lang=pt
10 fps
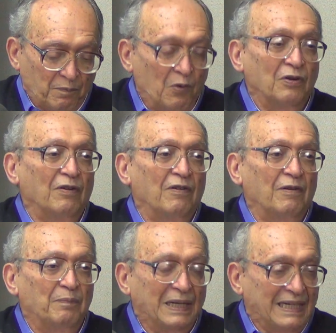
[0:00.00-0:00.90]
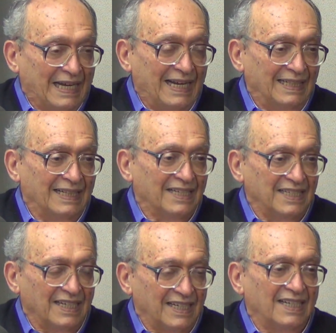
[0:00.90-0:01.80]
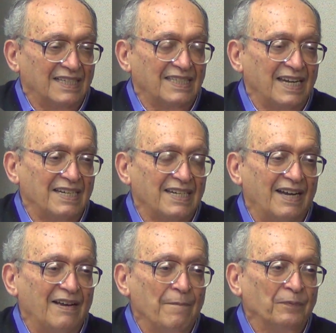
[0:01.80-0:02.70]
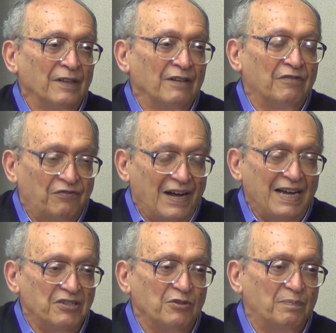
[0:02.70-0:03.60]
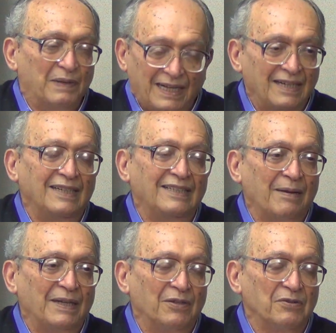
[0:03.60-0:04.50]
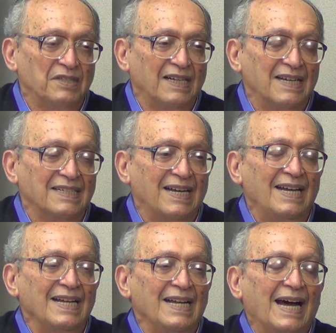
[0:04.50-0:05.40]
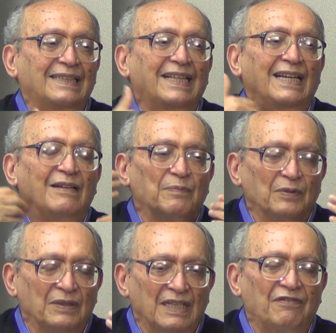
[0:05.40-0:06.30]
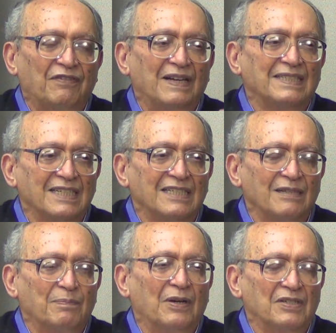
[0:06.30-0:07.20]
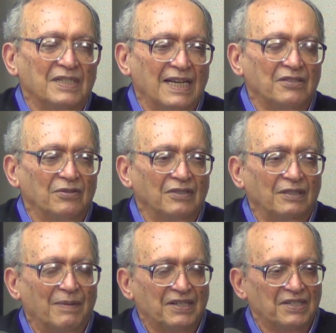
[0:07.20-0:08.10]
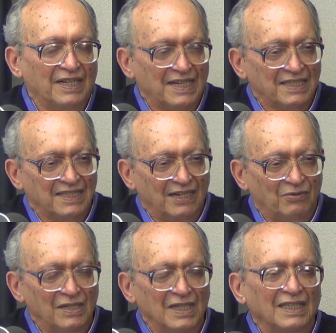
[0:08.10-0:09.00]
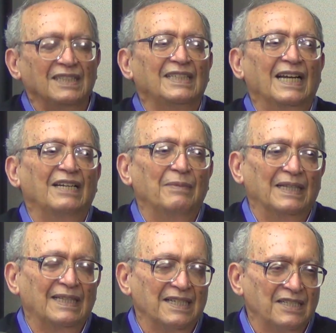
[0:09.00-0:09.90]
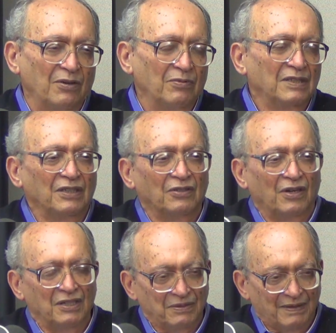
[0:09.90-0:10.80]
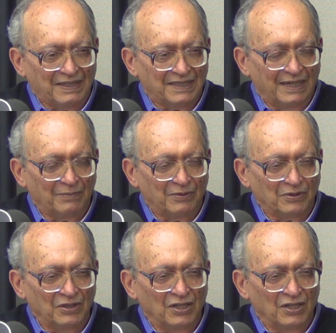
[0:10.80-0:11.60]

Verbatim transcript: eh, pequenas e que seja fácil para ele também não se engasgar, até ele poder fazer esse processo de mastigação e de alimentação que nós fazemos.